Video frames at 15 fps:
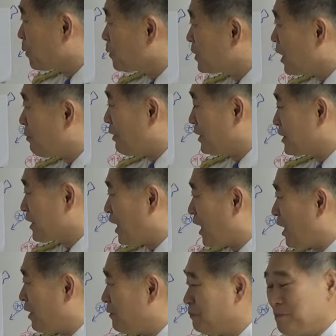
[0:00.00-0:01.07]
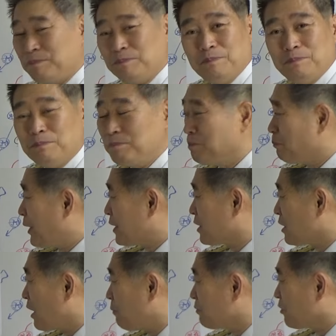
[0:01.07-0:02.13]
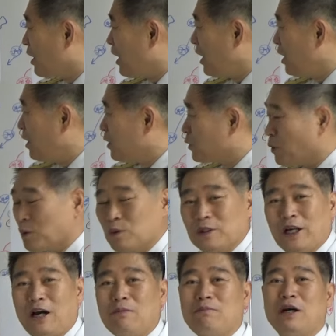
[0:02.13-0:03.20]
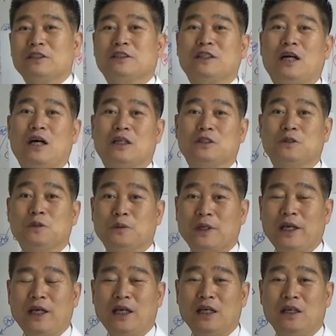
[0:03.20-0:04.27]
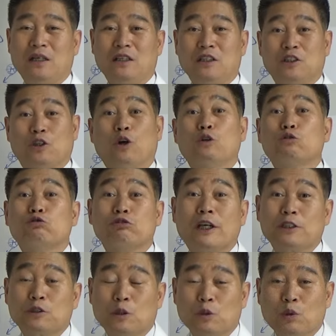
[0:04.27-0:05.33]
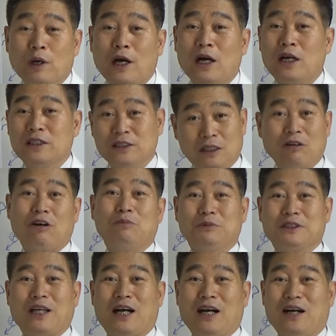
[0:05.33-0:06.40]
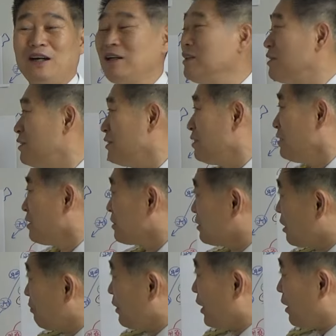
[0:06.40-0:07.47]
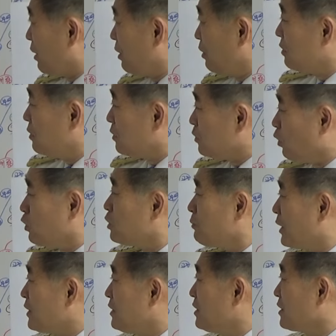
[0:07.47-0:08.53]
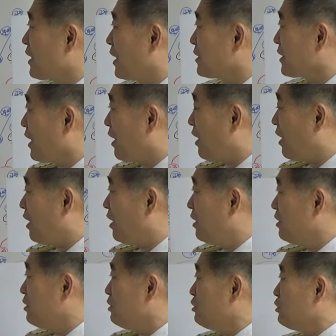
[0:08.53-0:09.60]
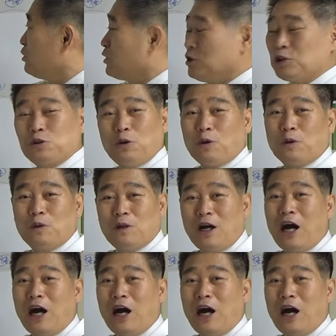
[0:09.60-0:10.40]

동남아시아, 베트남과 동남아시아 쪽에 12개 정도가 있다고 합니다. 그 다음에 여기만 있는 게 아니라 이쪽